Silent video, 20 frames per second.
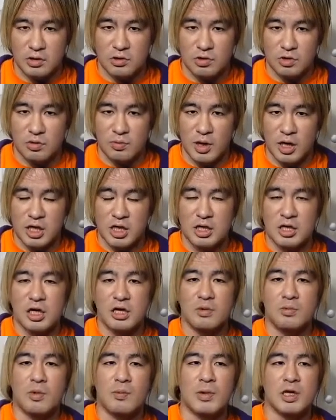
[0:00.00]
そのまあ金額
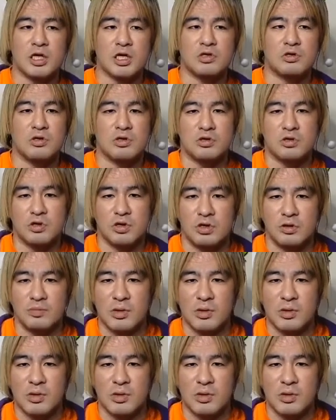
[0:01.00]
もまたそれぞれ